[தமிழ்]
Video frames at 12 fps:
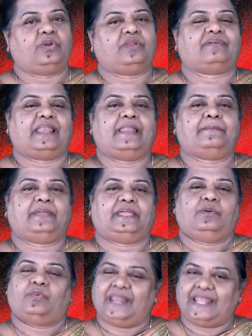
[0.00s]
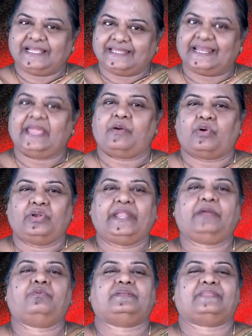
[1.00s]
ஒரு வல்லமை உலகத்திலே ஒன்றே
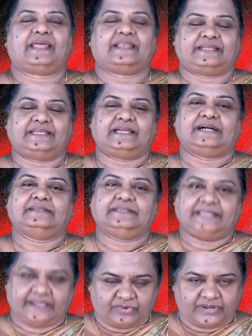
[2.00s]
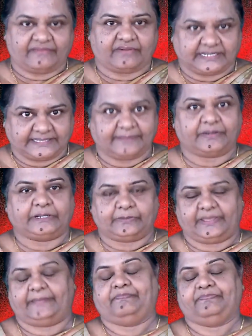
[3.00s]
ஒன்று தான் இருக்குது அது தேவனுடைய வார்த்தை
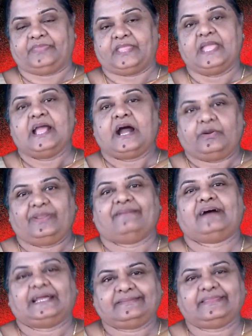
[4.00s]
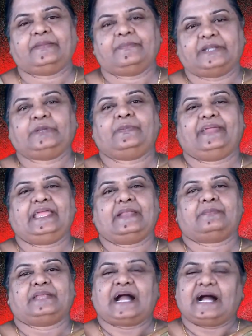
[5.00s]
மட்டுமே அவருடைய வார்த்தைக்கு மட்டுமே
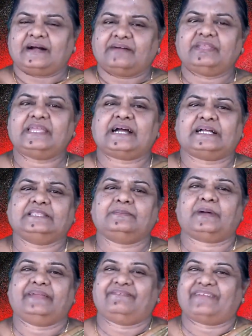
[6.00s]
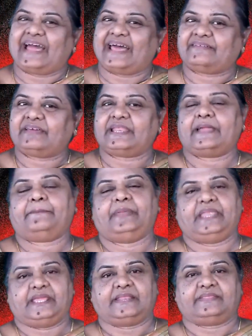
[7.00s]
நம்முடைய ஆவி ஆத்மாவை வேற வேறையாக
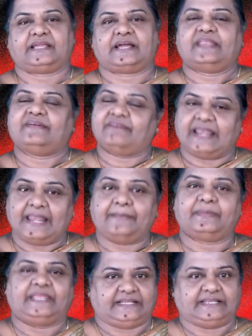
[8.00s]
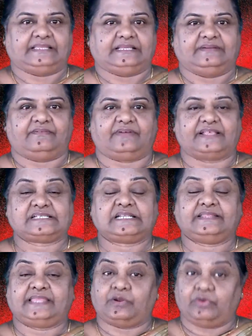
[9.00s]
பிரிக்கிறதுக்கான வல்லமை இருக்கிறது
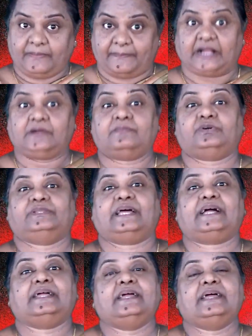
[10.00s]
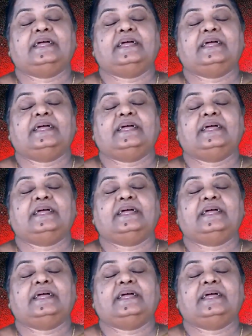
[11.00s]
வசனத்தை கொண்டு பார்க்கும்போது தான்